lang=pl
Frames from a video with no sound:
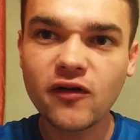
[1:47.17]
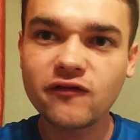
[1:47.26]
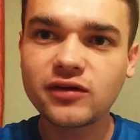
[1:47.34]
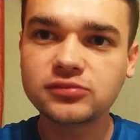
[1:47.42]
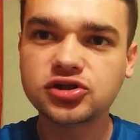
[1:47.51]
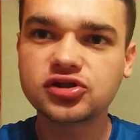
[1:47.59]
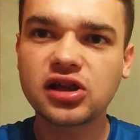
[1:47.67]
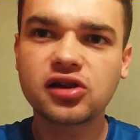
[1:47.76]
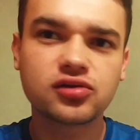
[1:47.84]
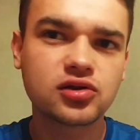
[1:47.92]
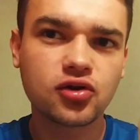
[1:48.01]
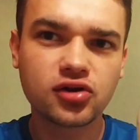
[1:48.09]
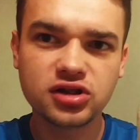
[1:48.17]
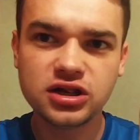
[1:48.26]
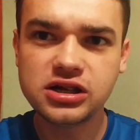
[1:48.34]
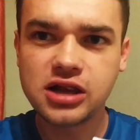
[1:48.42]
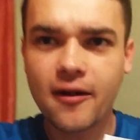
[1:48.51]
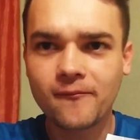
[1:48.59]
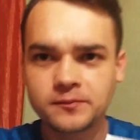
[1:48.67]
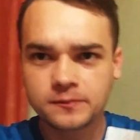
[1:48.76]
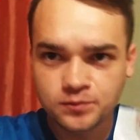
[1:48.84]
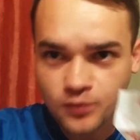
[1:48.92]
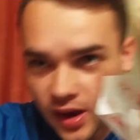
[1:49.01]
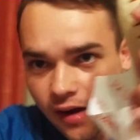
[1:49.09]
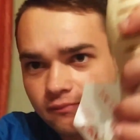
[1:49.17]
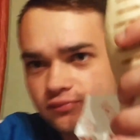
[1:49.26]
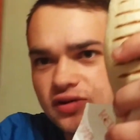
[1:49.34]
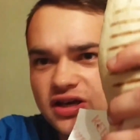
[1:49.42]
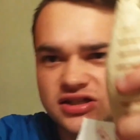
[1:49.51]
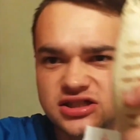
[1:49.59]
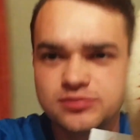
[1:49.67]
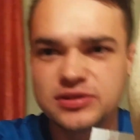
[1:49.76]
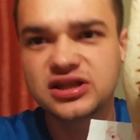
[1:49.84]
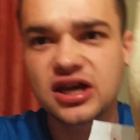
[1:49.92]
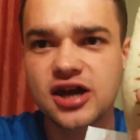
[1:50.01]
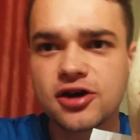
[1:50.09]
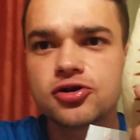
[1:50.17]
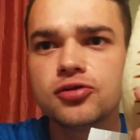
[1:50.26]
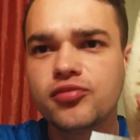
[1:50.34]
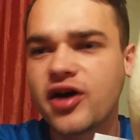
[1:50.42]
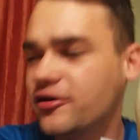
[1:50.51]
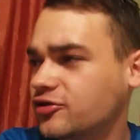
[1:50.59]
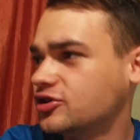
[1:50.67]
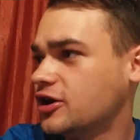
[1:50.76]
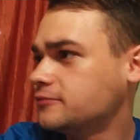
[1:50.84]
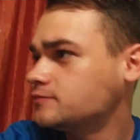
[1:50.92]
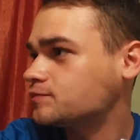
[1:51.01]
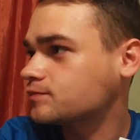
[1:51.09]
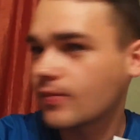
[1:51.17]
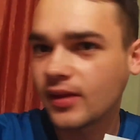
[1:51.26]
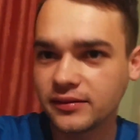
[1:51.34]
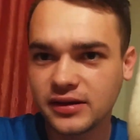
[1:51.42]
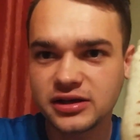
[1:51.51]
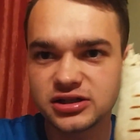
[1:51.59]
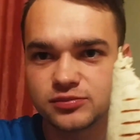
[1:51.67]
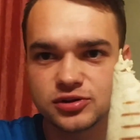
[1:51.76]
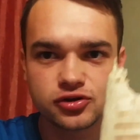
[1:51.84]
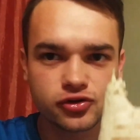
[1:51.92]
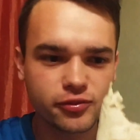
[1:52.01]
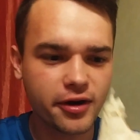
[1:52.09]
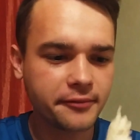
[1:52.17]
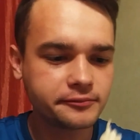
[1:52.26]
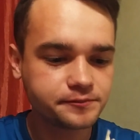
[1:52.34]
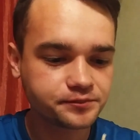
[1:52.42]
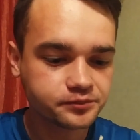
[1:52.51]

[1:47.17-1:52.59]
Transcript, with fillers: Powiem wam, że ta tortilla nie jest zbyt taka chrupka, no nie? Nie jest zbyt chrupka.